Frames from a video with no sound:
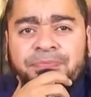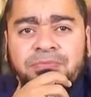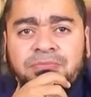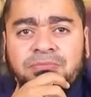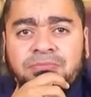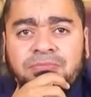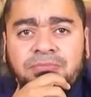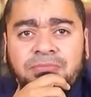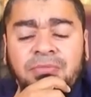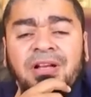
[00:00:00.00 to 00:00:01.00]
كتب اهل
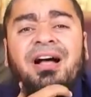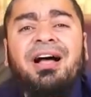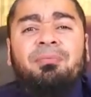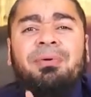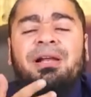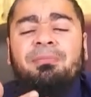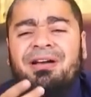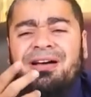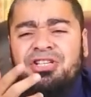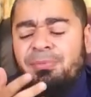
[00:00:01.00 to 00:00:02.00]
البيت من
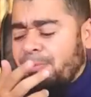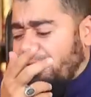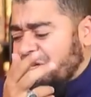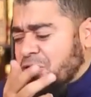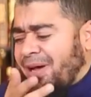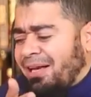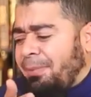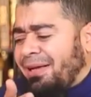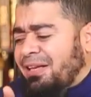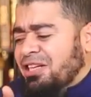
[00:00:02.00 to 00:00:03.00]
المراجع من المراجع ما احنا
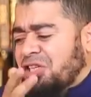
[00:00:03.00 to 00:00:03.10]
ما عندناش